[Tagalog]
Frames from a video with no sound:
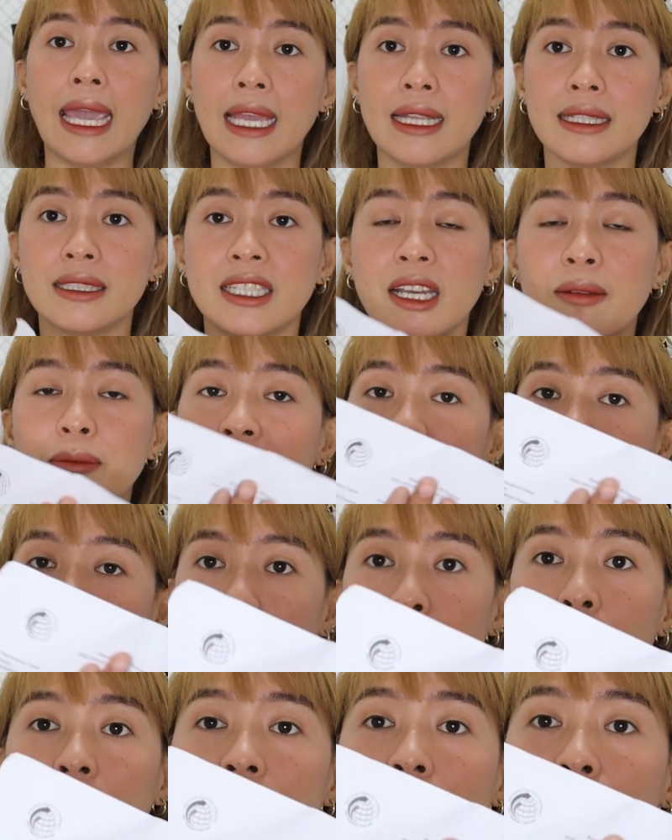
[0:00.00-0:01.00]
And sabi
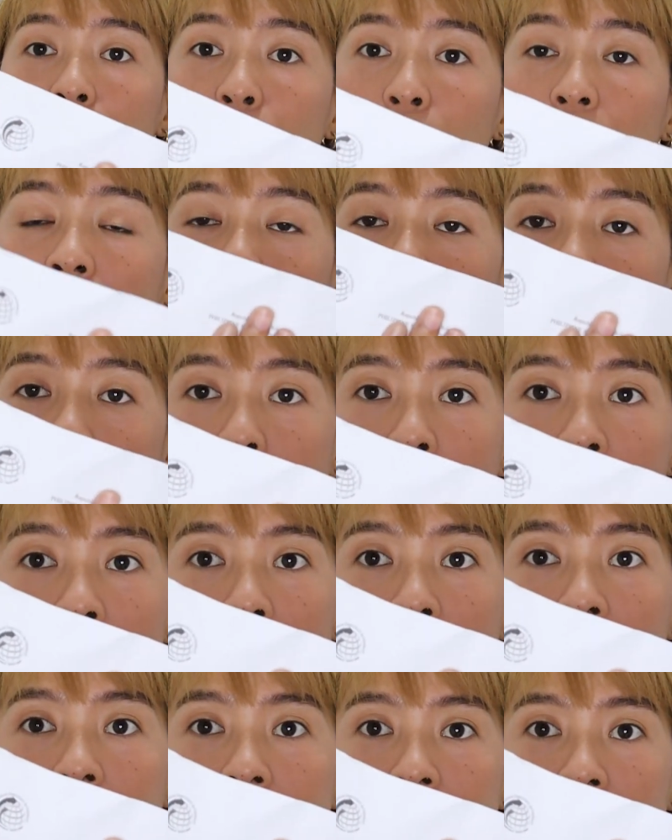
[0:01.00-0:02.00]
nila, wag daw itong
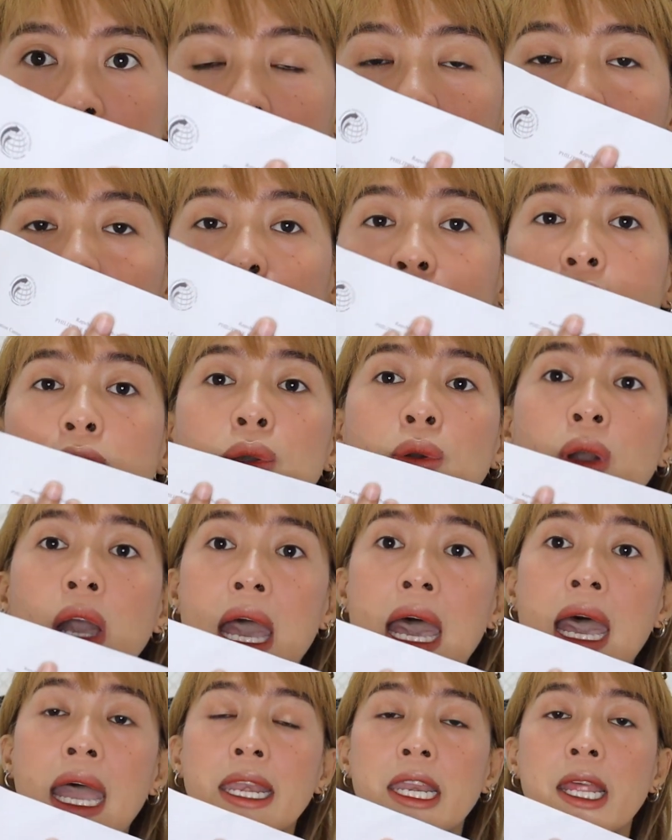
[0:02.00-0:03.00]
iwawala kasi ito daw
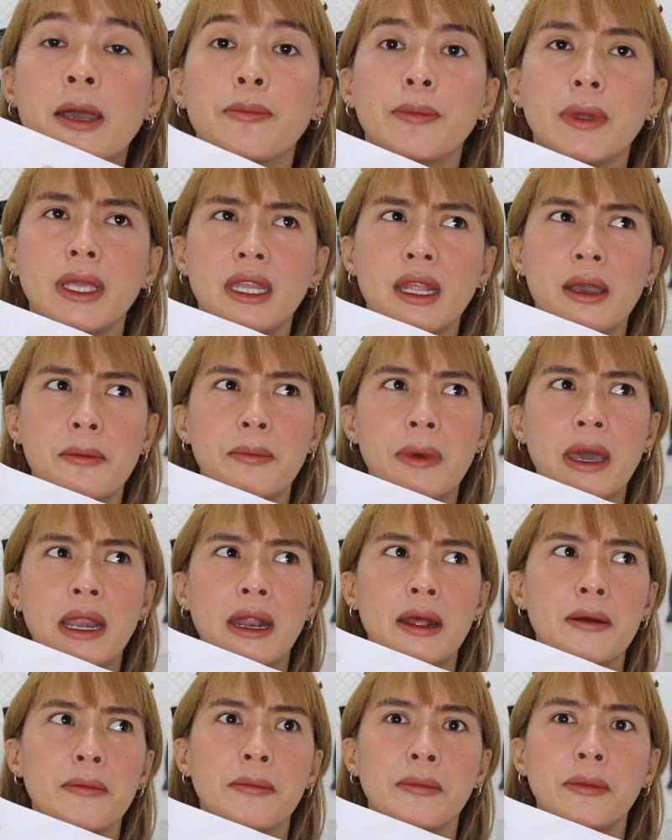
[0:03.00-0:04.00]
yung hahanapin ng
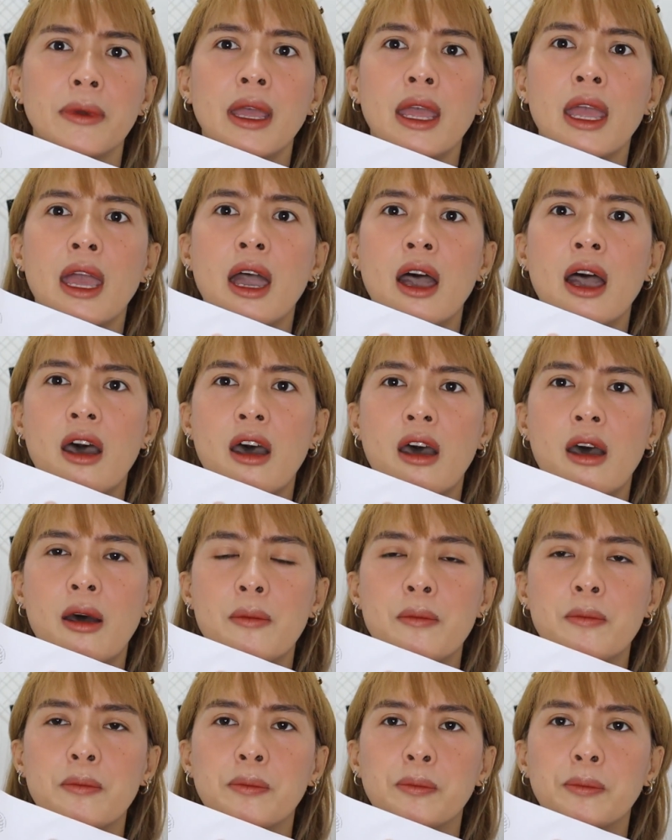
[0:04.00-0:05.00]
parang
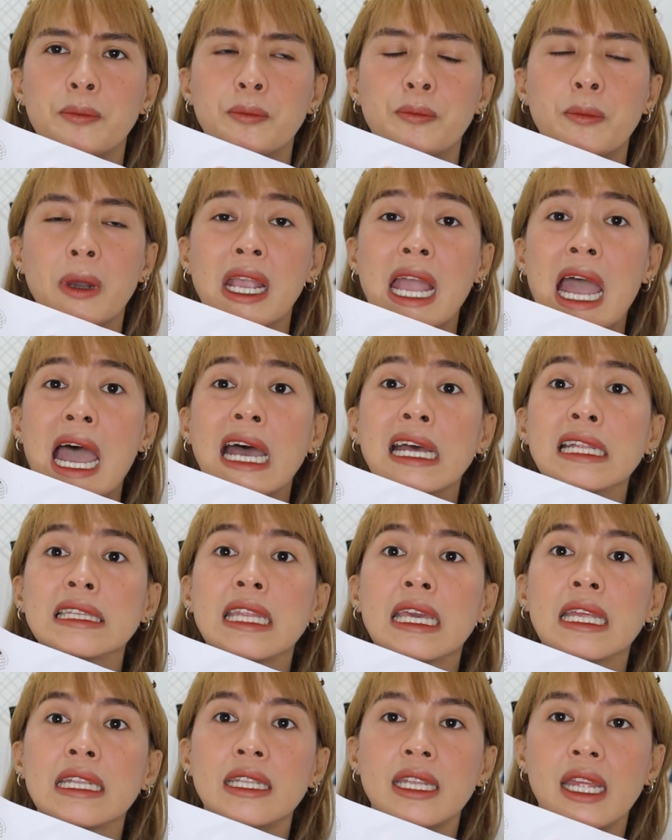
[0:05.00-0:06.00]
um,
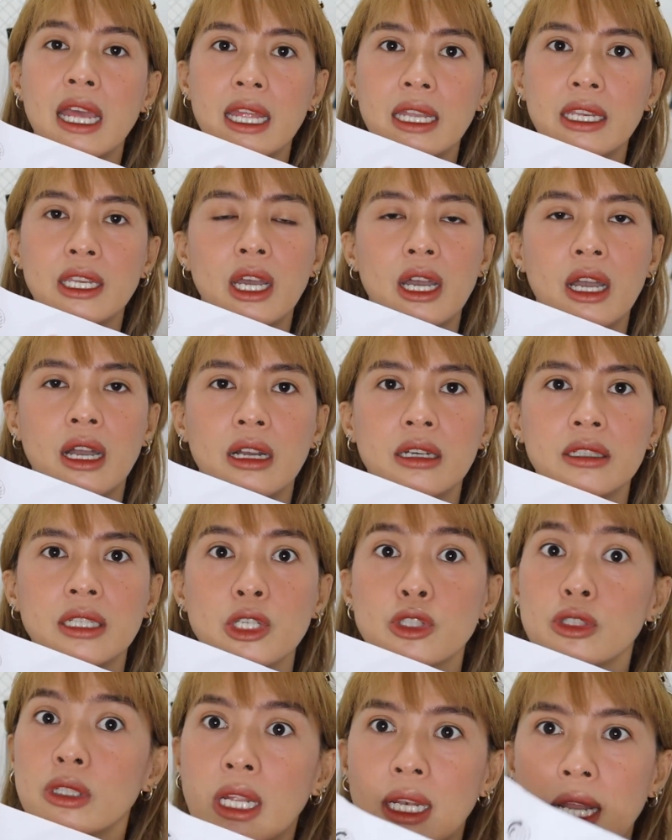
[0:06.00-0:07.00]
maghahatid ng
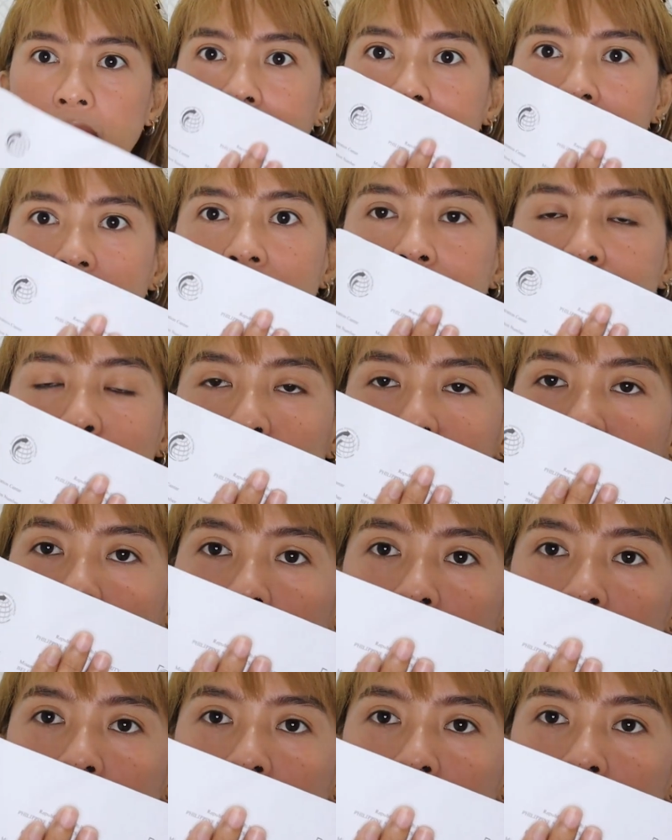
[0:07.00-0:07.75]
national ID mo.